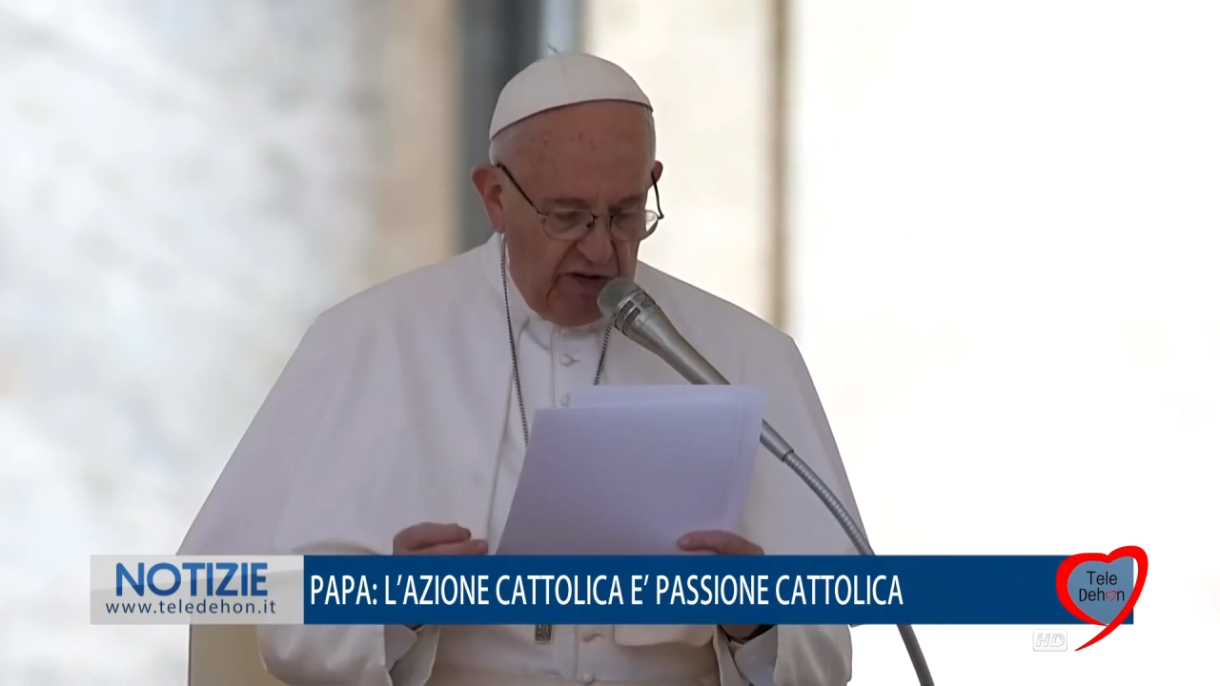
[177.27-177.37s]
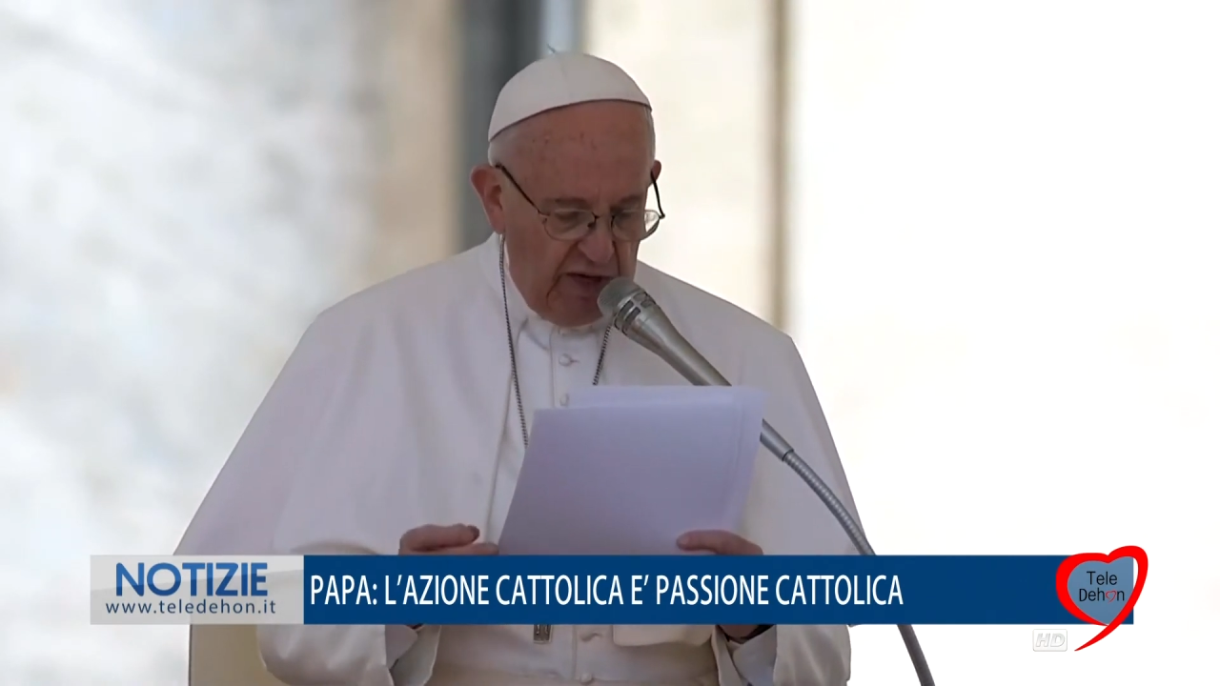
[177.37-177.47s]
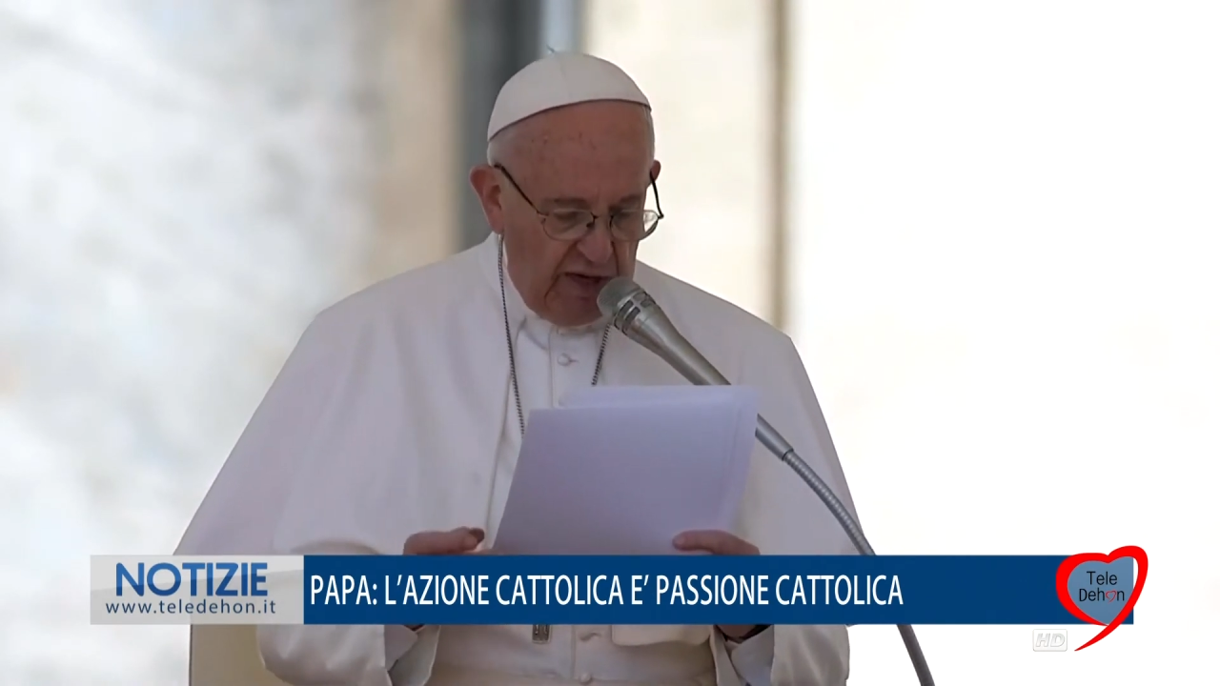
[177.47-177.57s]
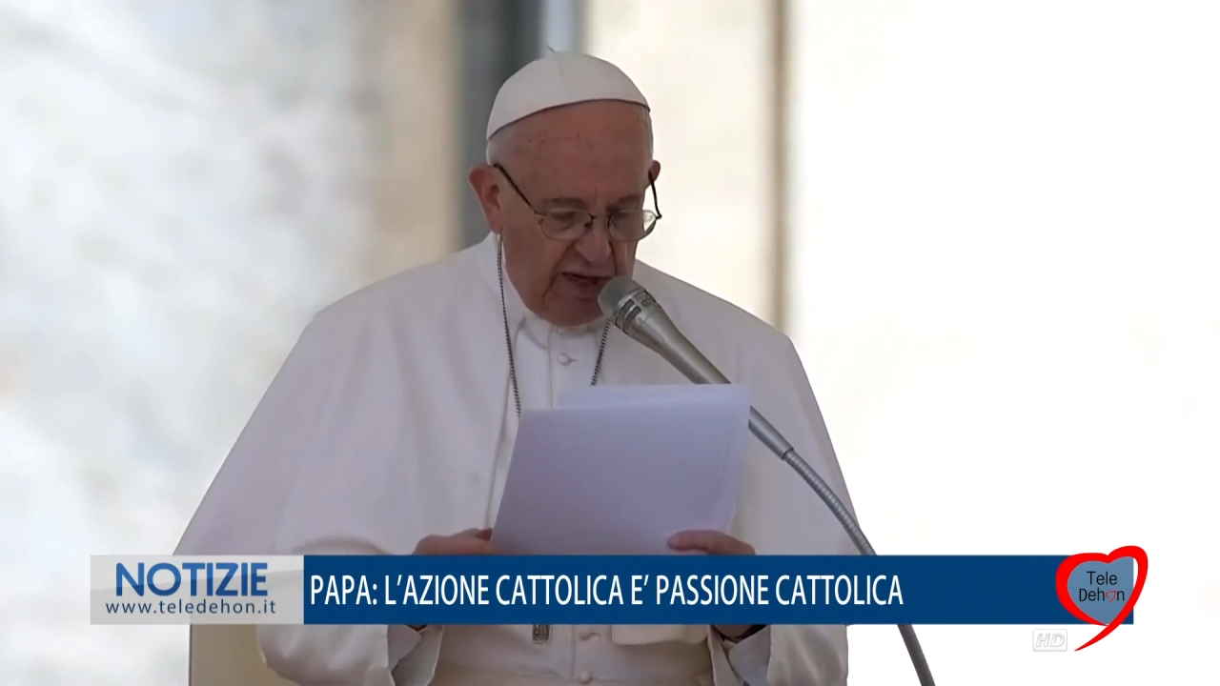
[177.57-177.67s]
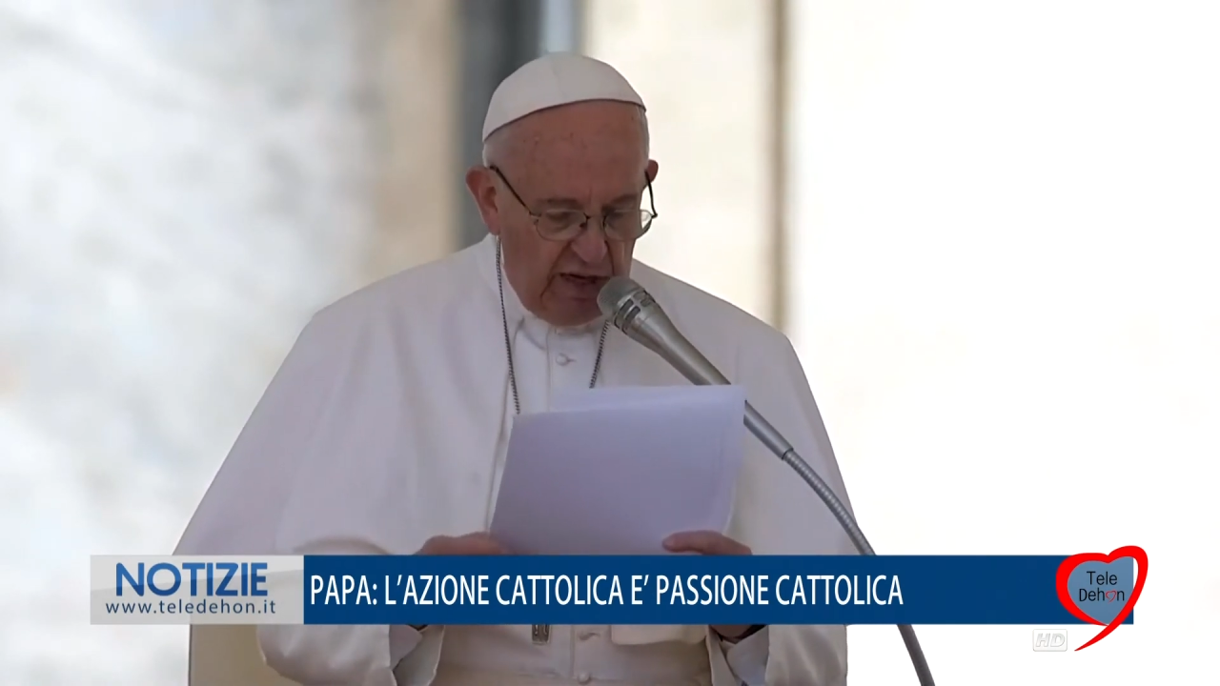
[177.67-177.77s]
che
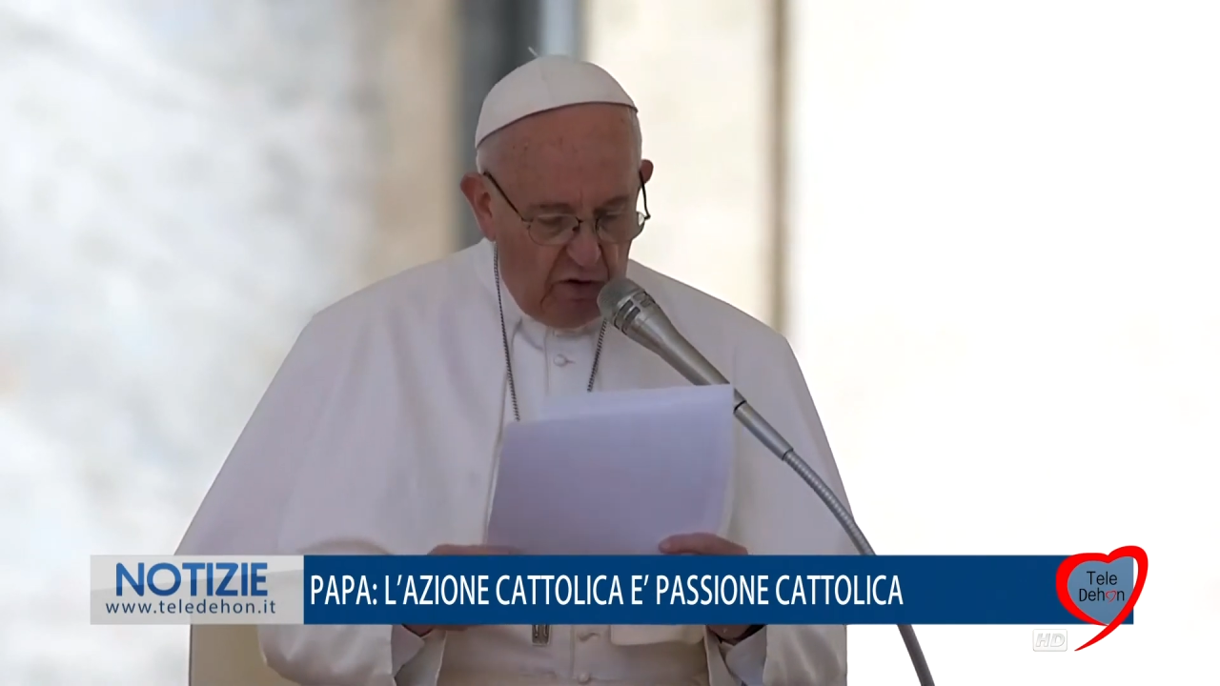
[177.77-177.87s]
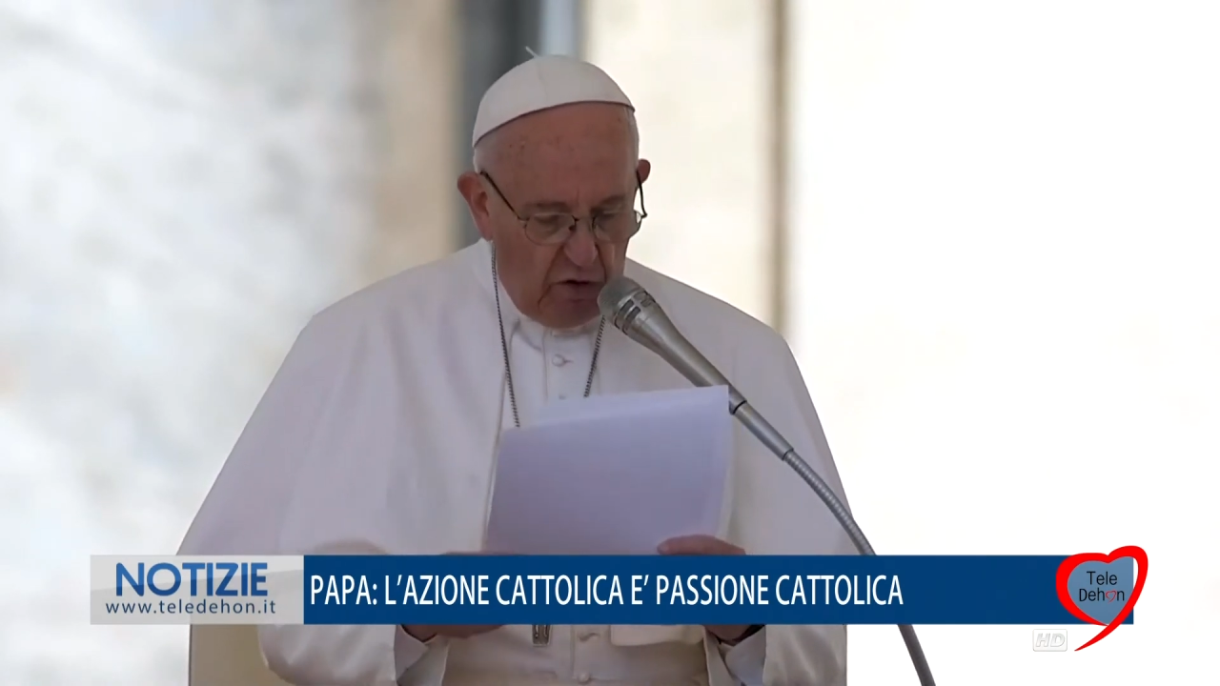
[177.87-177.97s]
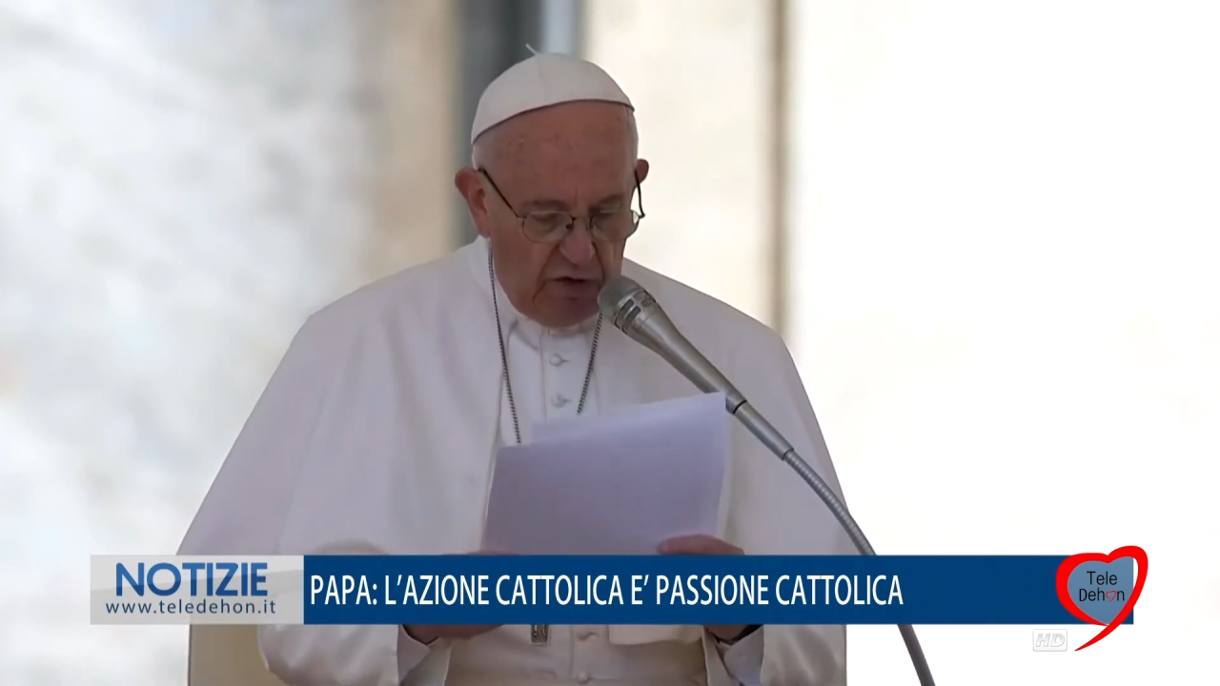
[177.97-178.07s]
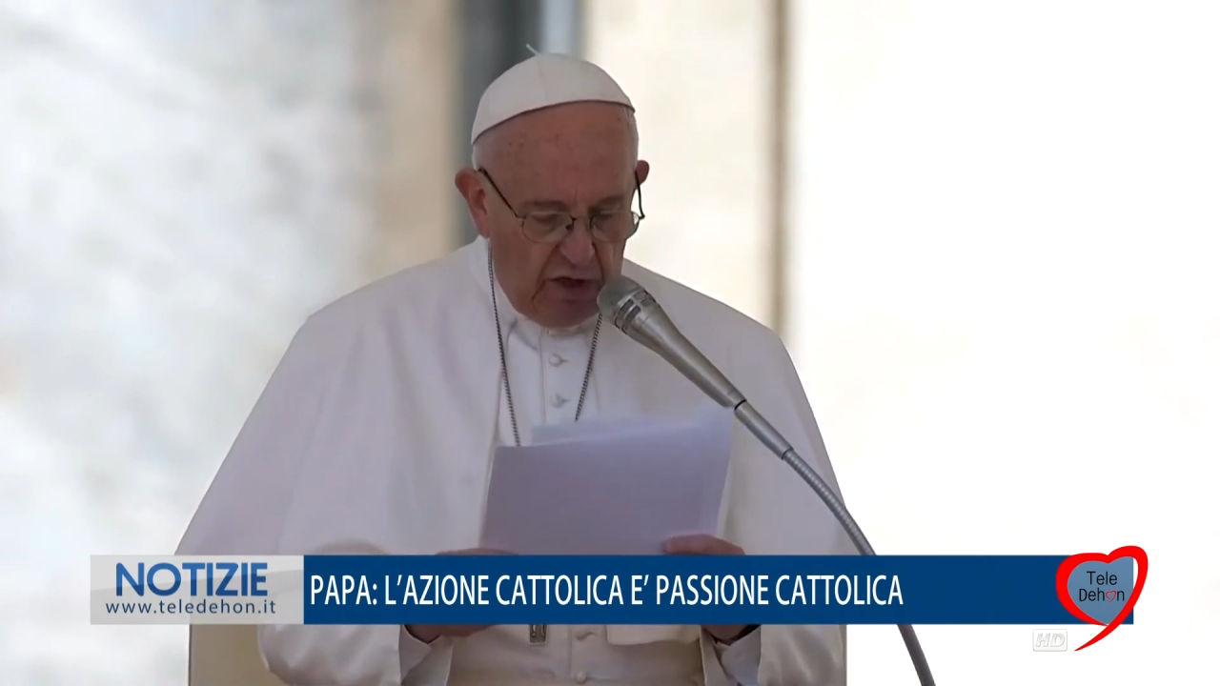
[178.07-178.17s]
in ogni